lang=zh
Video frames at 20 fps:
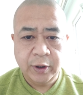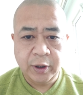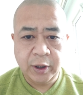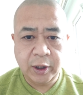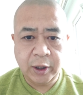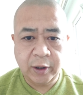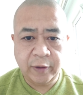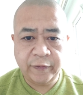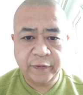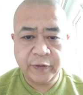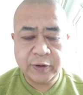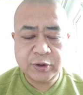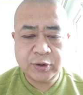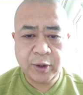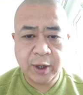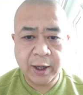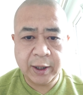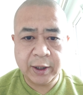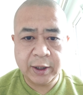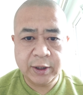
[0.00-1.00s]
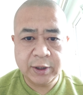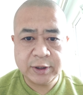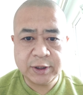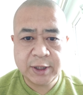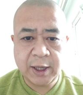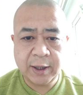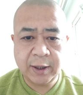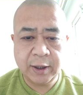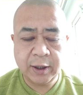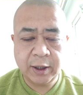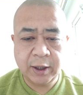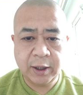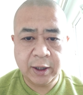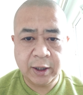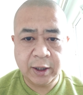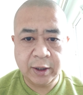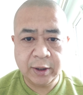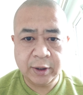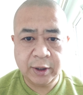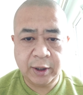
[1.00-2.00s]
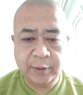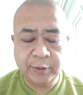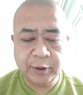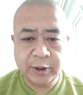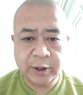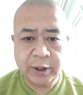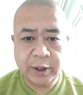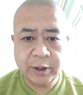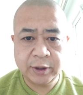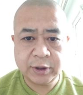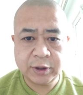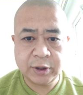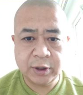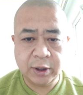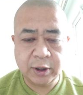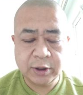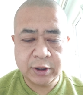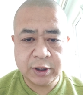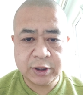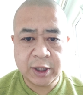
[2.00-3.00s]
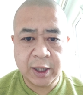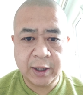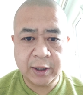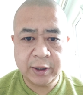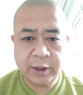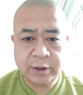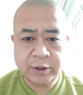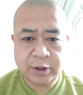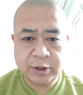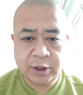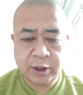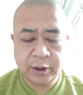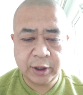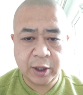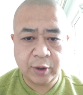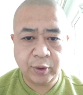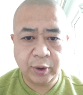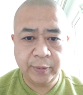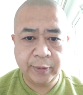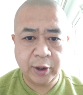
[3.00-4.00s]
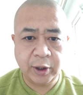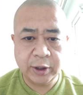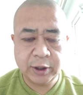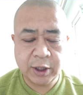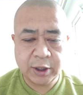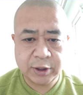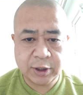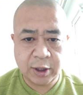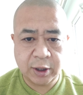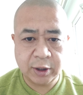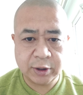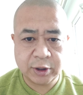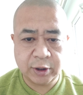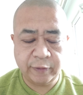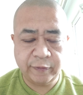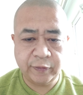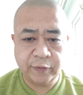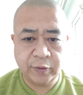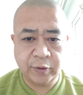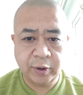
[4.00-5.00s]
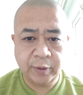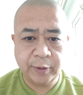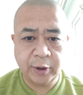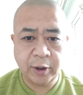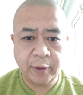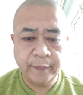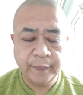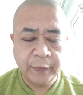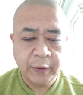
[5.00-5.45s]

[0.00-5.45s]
呃，分权给三个内部的人士，这三个人既向他汇报，也向政府汇报。